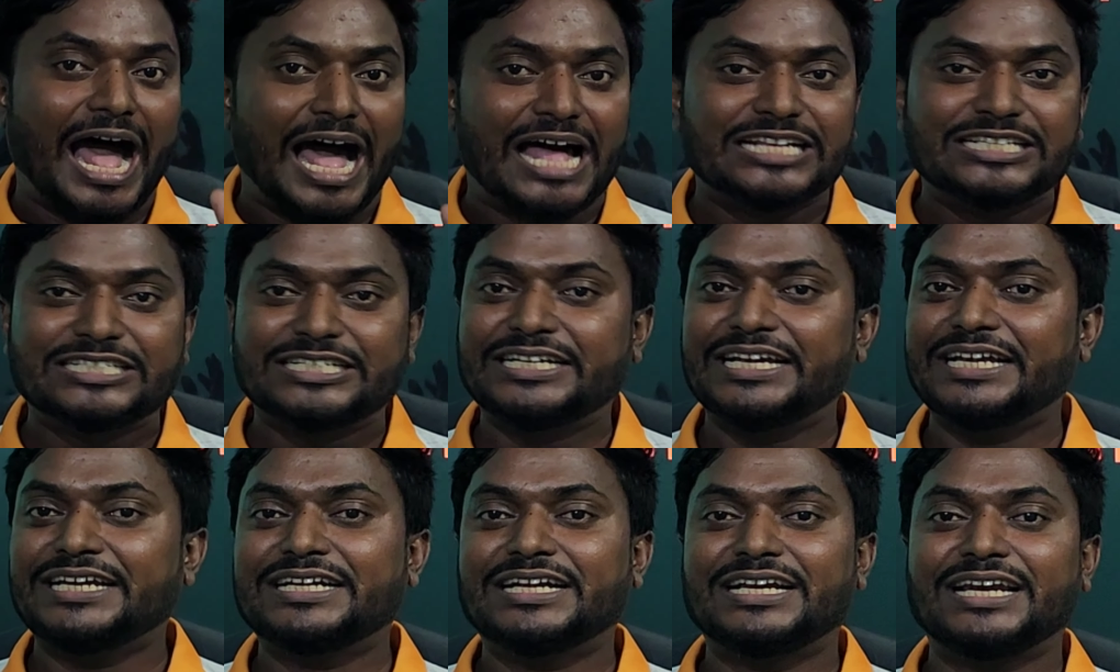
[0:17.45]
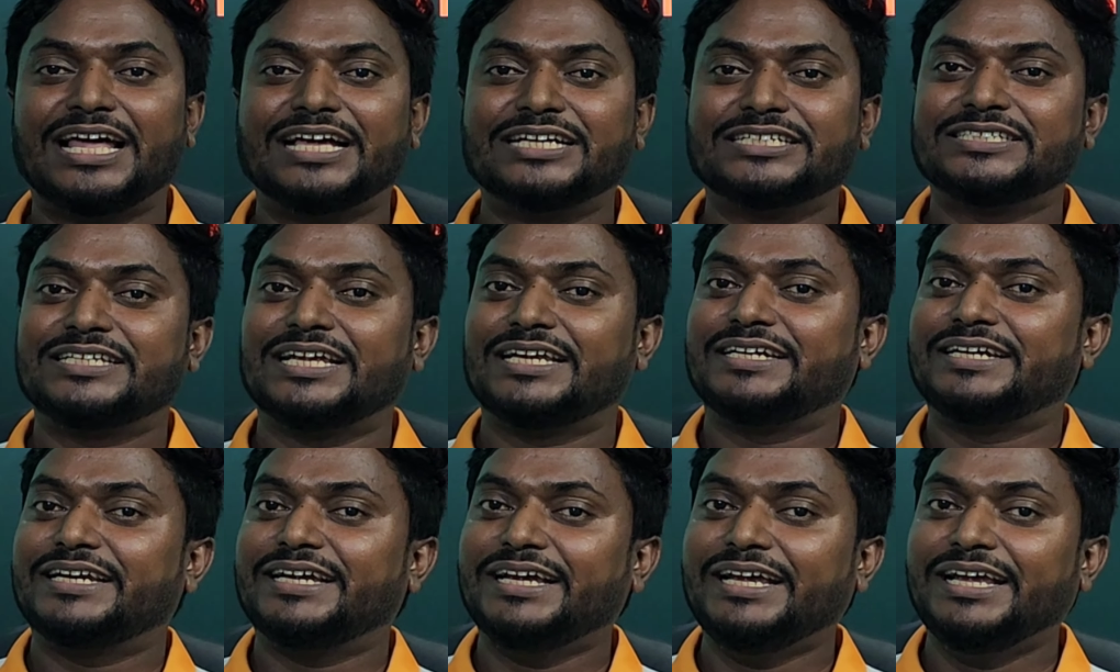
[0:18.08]
আজকের
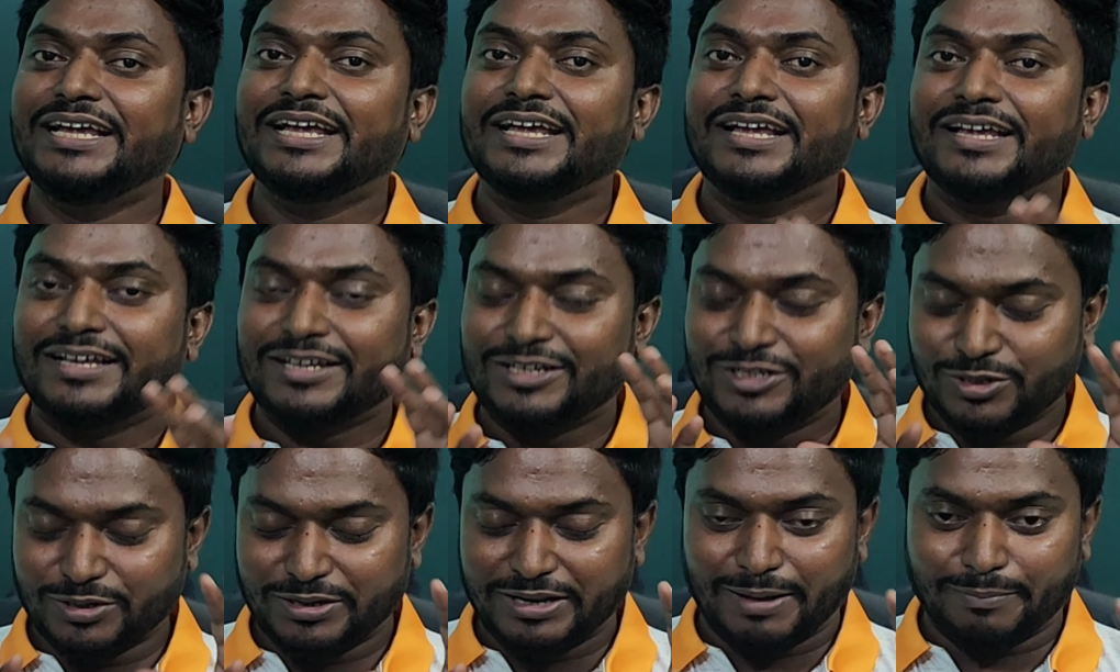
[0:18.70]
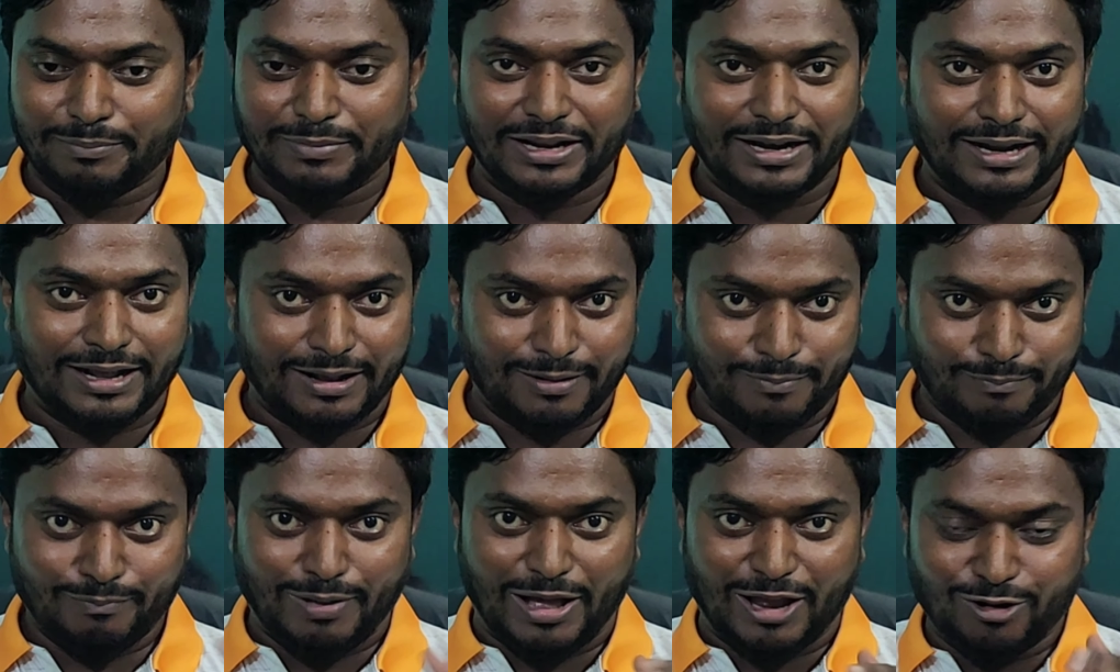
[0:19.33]
ক্লাসটাতে যদি আপনারা
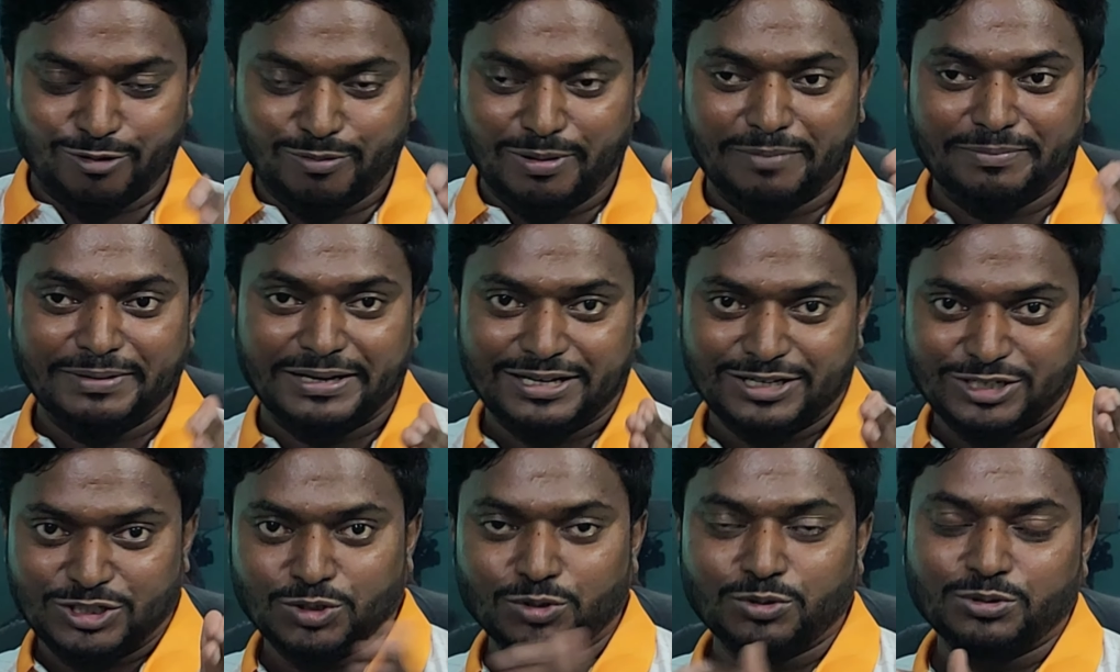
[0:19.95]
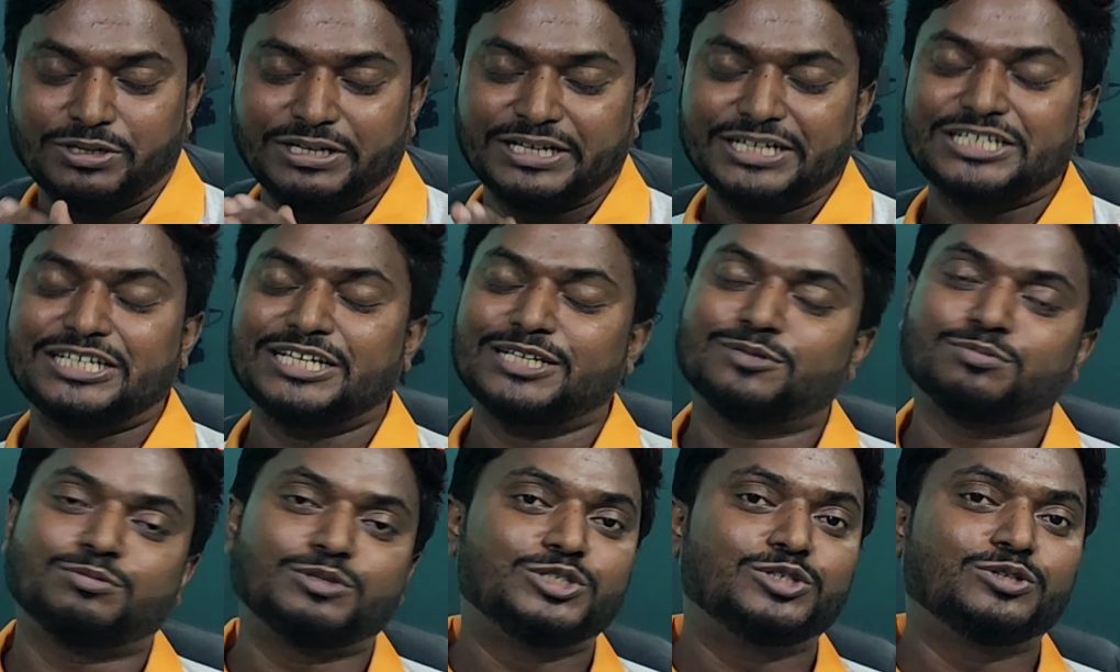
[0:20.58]
ভালোভাবে শুরু থেকে
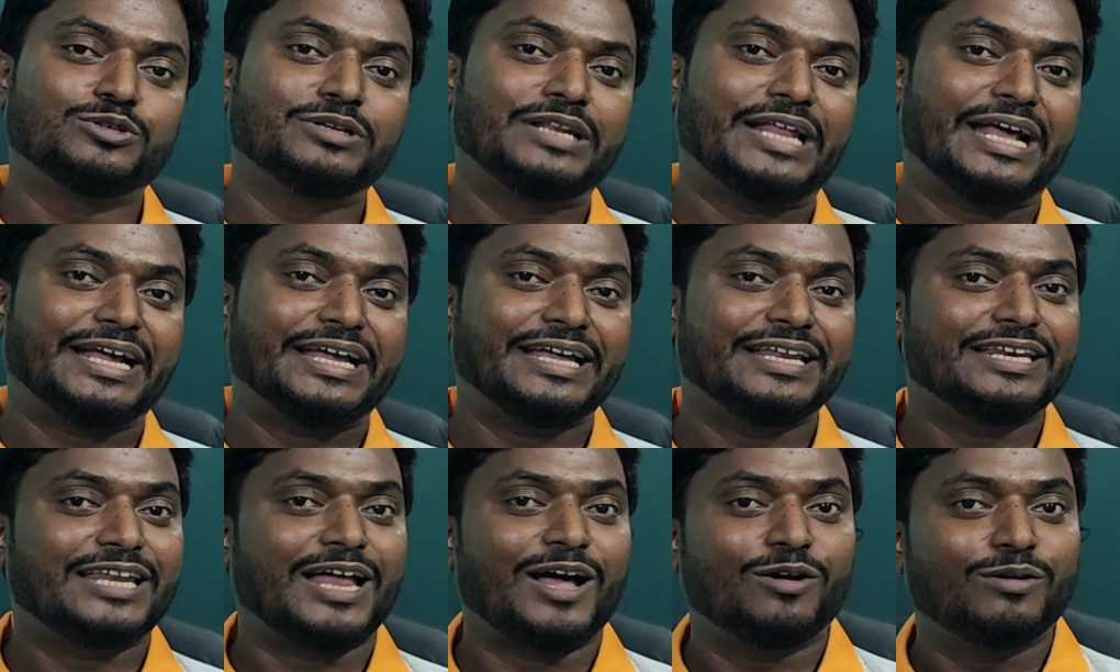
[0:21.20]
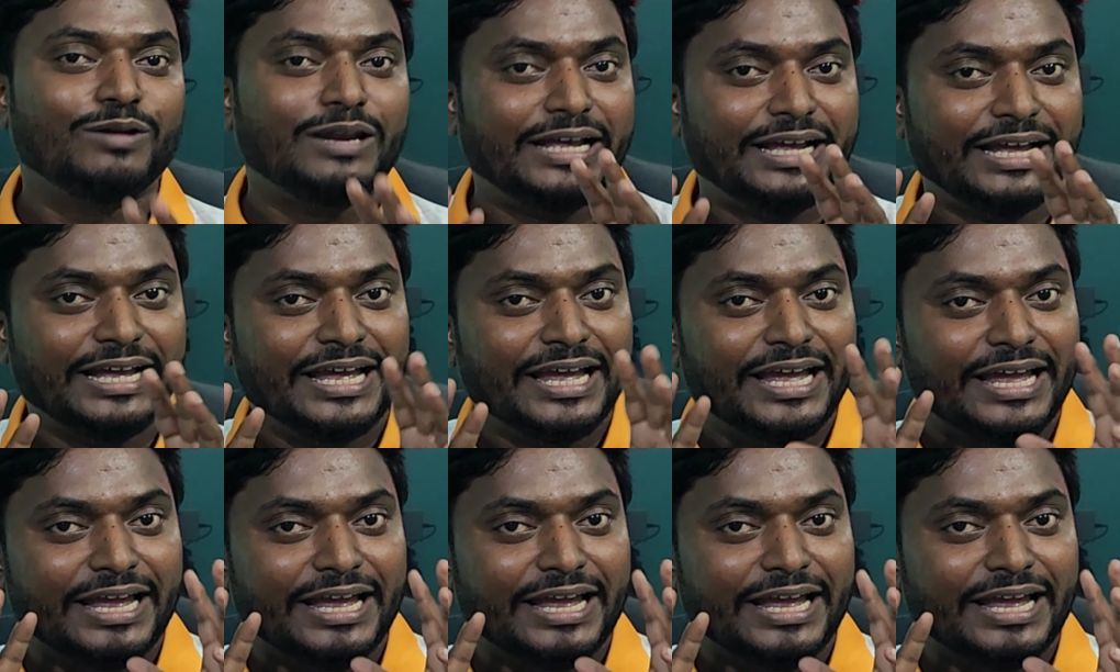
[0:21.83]
শেষ পর্যন্ত দেখেন তাহলে